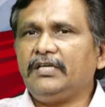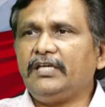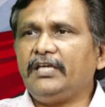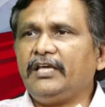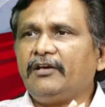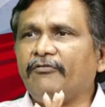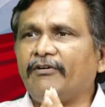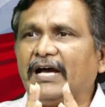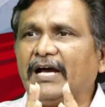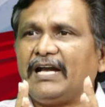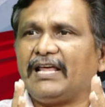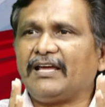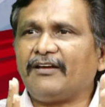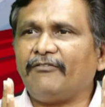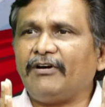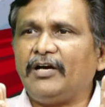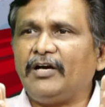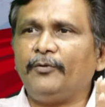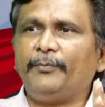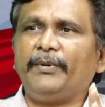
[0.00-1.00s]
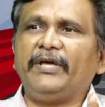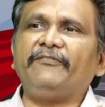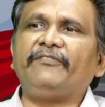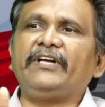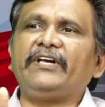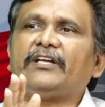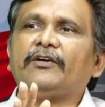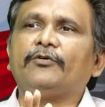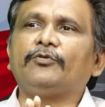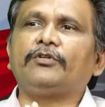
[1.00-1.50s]
ఇక వాళ్ళకి వాళ్ళు
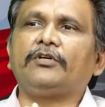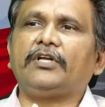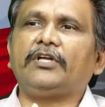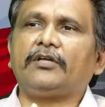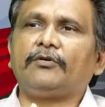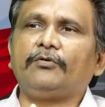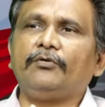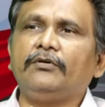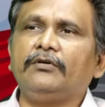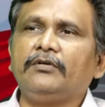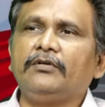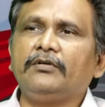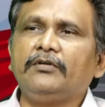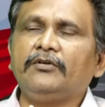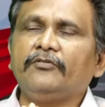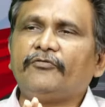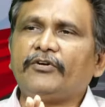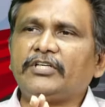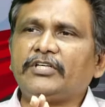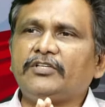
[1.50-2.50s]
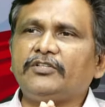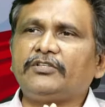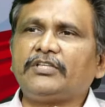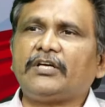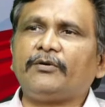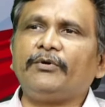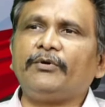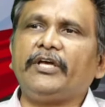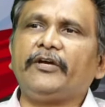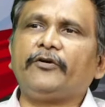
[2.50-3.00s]
బెనిఫిట్ అవుతున్నారు ఫస్ట్
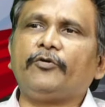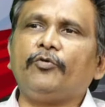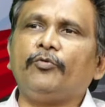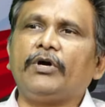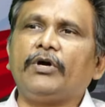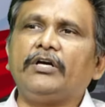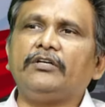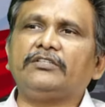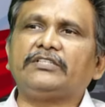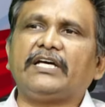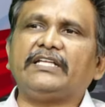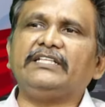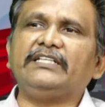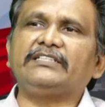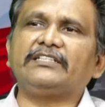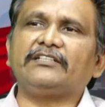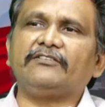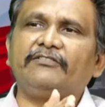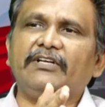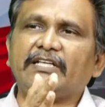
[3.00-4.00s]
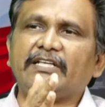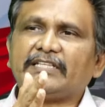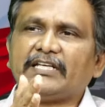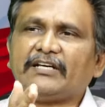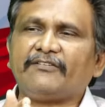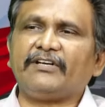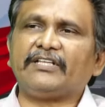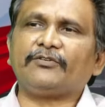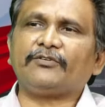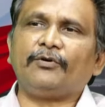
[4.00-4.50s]
తరంలో ఎక్కువ వాళ్ళు సాధించడం వల్ల
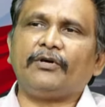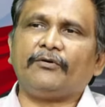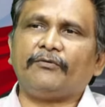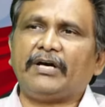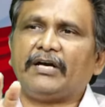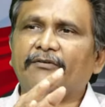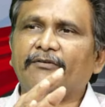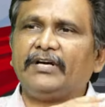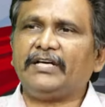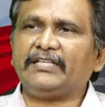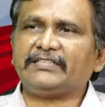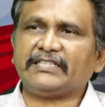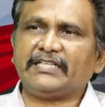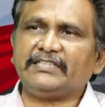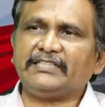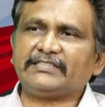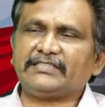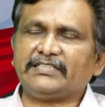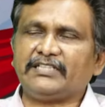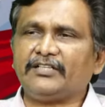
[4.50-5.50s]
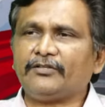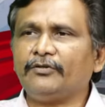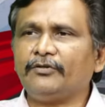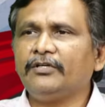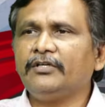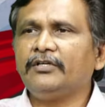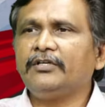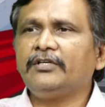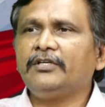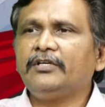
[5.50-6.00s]
తర్వాత కూడా వాళ్ళ వాళ్ళే సాధిస్తున్నారు
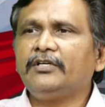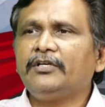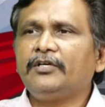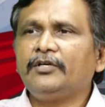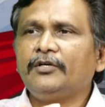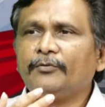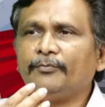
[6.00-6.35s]
వేరే వాళ్ళకి